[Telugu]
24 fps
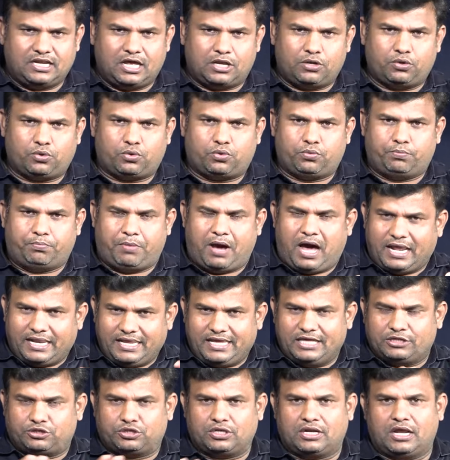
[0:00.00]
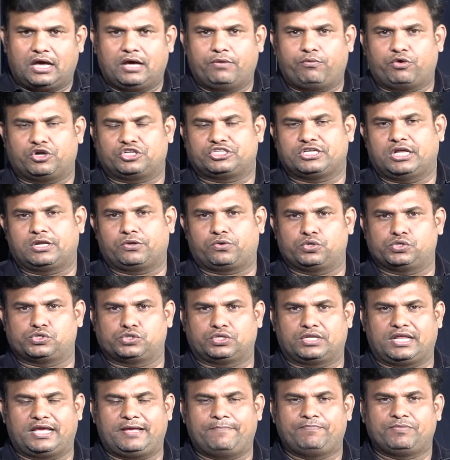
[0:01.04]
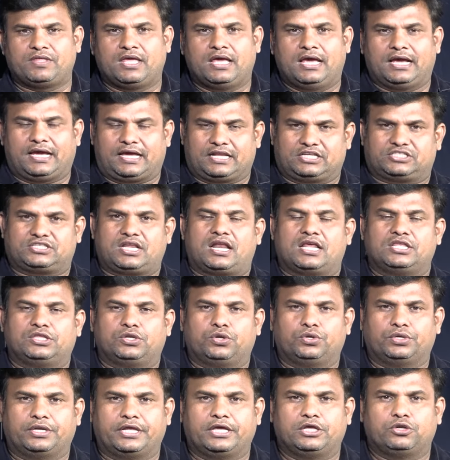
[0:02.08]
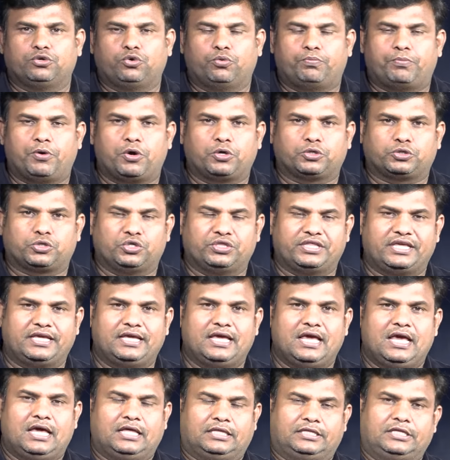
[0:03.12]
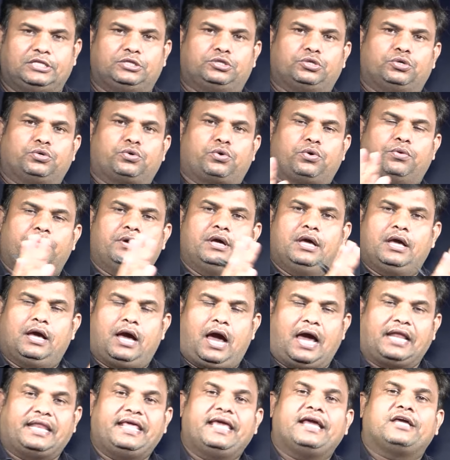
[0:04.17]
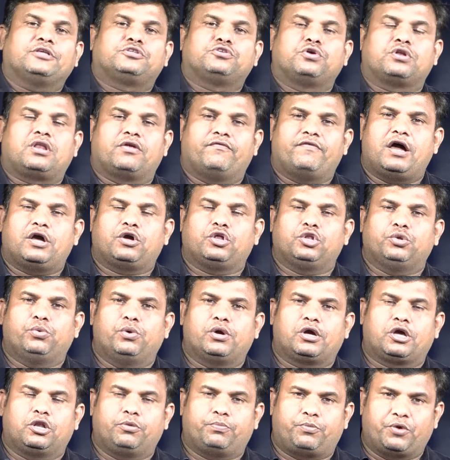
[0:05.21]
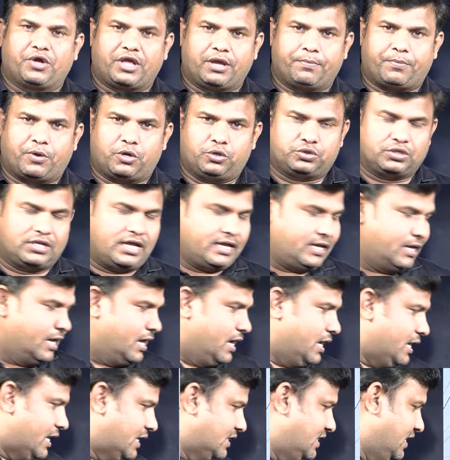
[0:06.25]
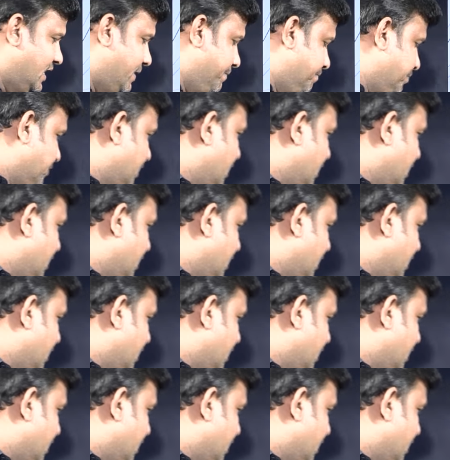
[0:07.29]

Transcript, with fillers: జిల్లాలో భారీ ఎత్తున వర్షాలు కురుస్తున్నాయి కృష్ణానదిలో నీరు ఉప్పొంగుతోంది దీంతో అనేక చోట్ల వాగులు వంకలు పొంగి పొల్లుతున్నాయి ఇది